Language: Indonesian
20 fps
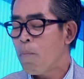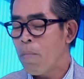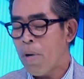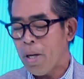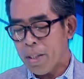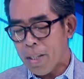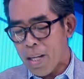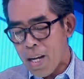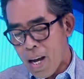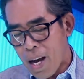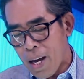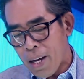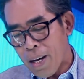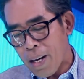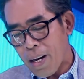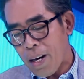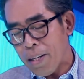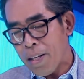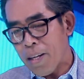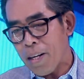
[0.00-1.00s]
Maka
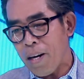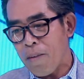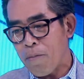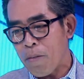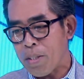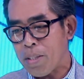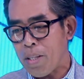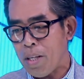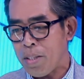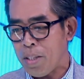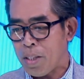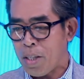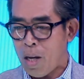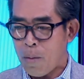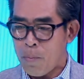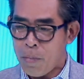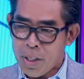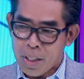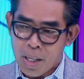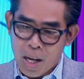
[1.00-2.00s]
anggaran-anggaran investasi
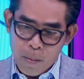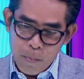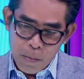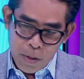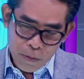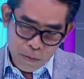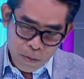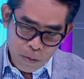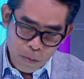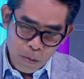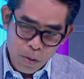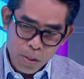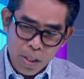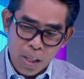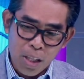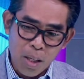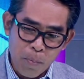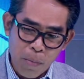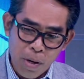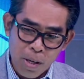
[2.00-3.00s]
kami, kami
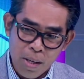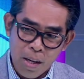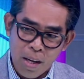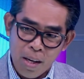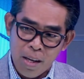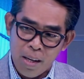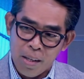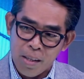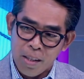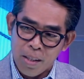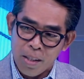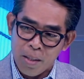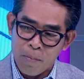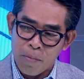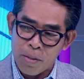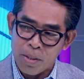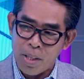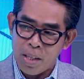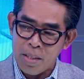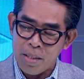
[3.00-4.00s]
fokuskan kepada
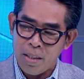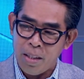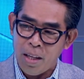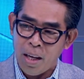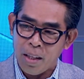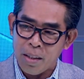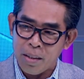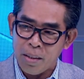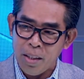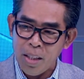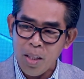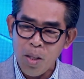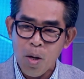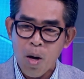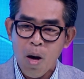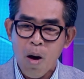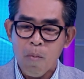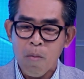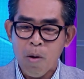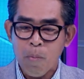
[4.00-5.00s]
investasi
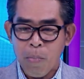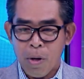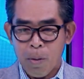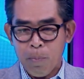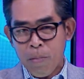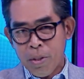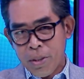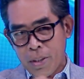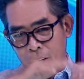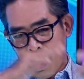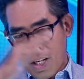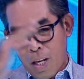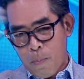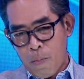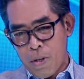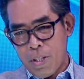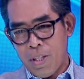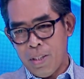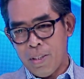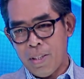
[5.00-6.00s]
IT, memperbesar
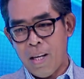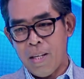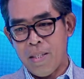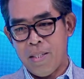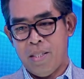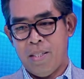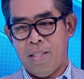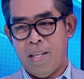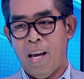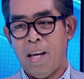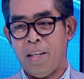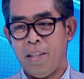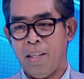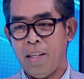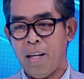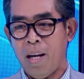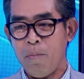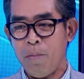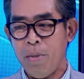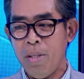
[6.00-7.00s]
kapasitas
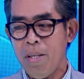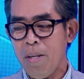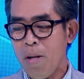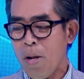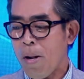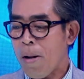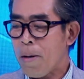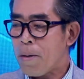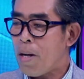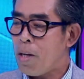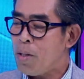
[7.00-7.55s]
IT kami,